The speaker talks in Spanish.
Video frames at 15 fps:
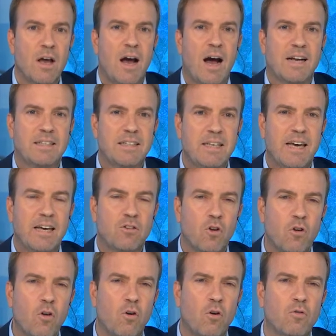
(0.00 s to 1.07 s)
Así que
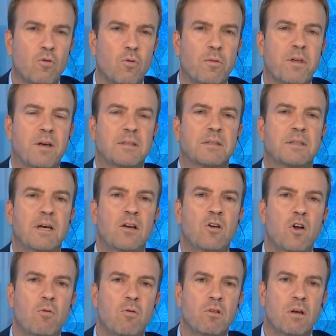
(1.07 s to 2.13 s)
todo conduce, si el
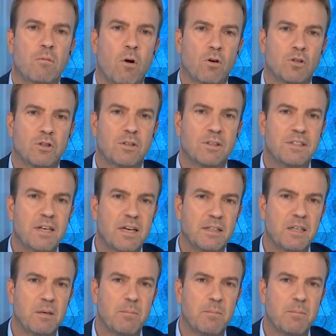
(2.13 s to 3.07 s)
lobo de Vox sigue sin